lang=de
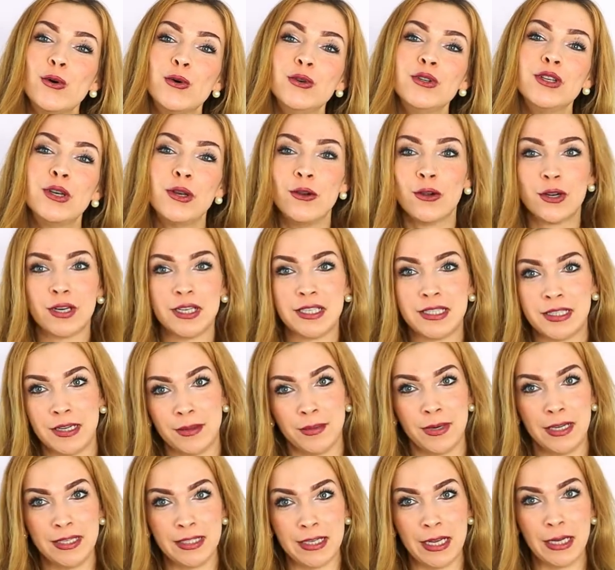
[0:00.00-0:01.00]
und glücklich
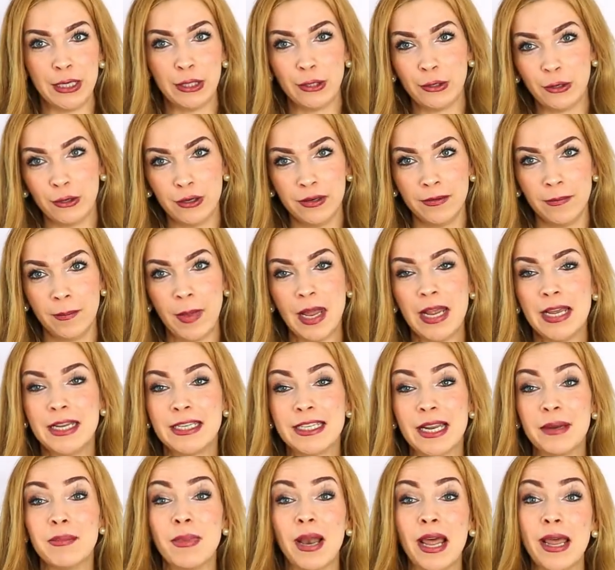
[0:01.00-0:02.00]
dabei sein können,
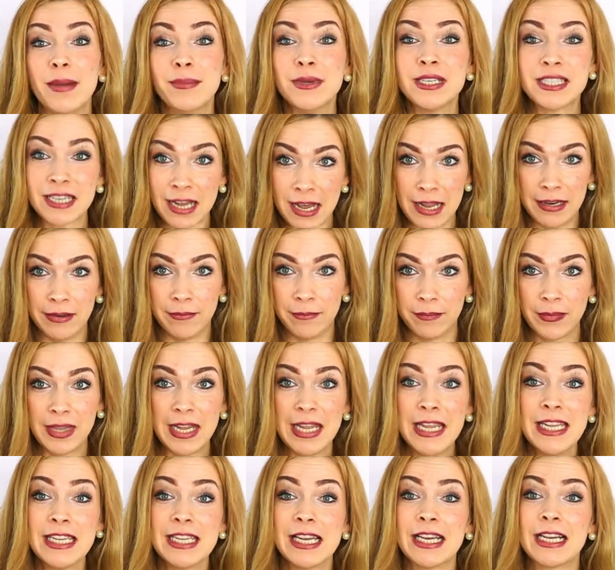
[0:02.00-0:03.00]
dann bleibe dran.
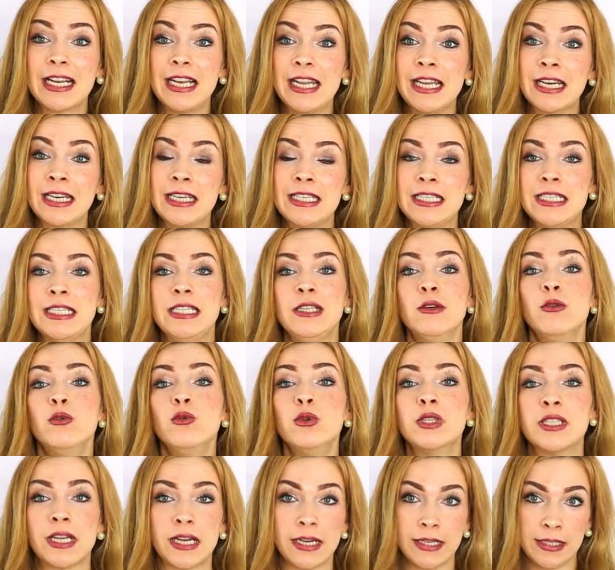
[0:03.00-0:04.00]
Ich erkläre dir die
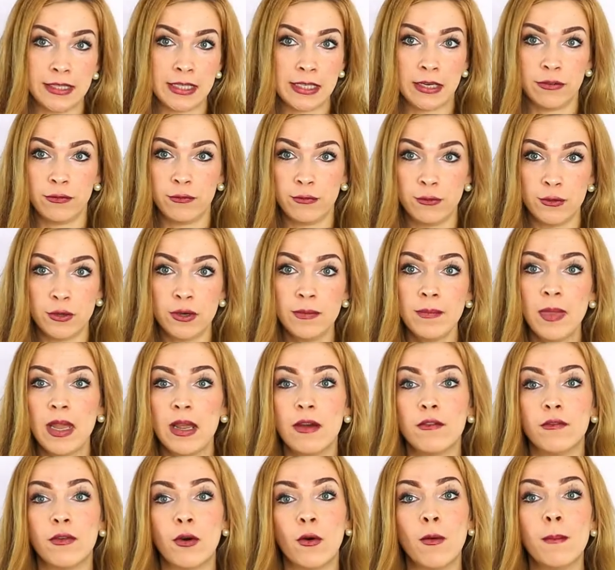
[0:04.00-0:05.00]
Ursachen dafür,
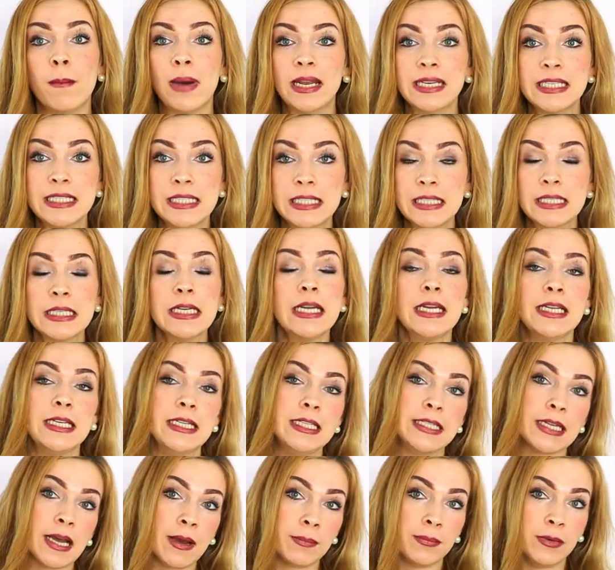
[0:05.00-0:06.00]
warum manche
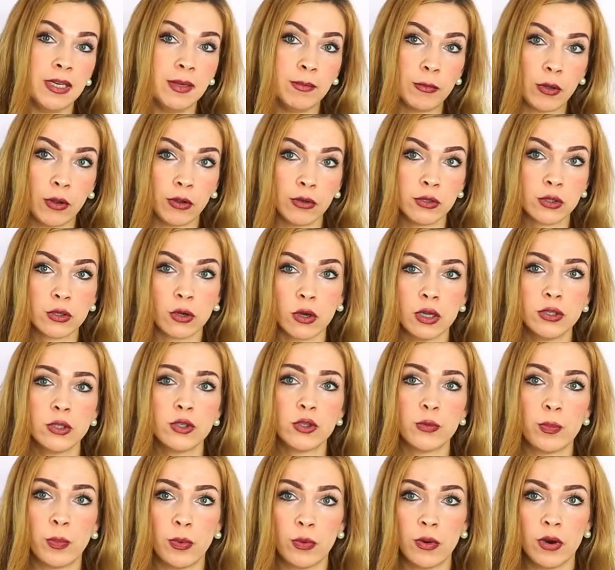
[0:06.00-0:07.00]
nicht abnehmen können, trotz
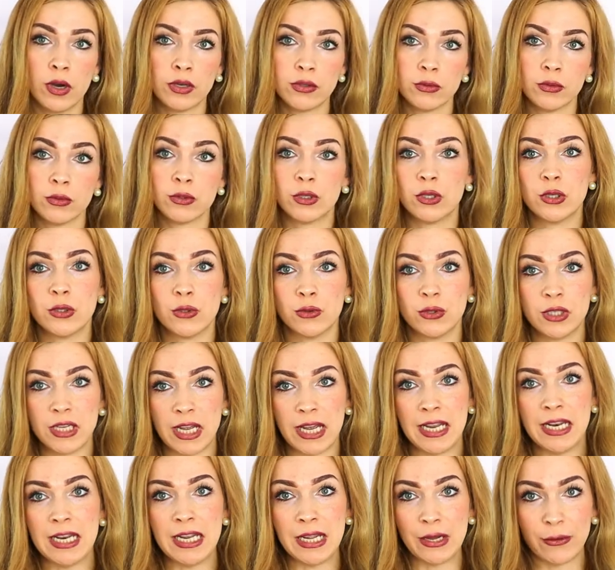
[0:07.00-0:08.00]
Sport und
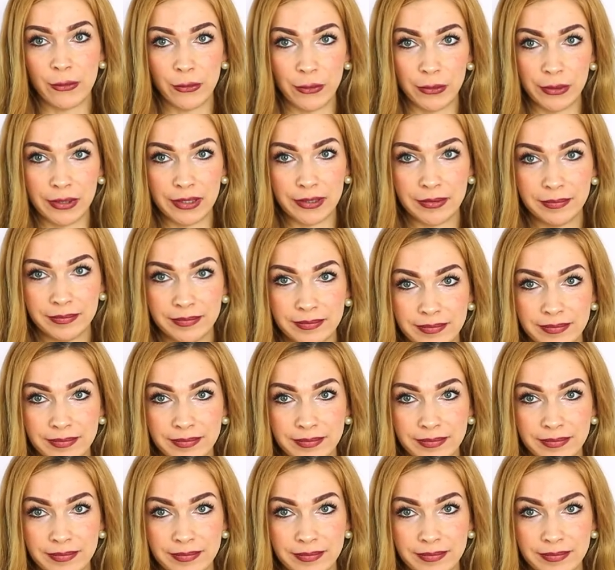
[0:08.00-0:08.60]
gesunder Ernährung.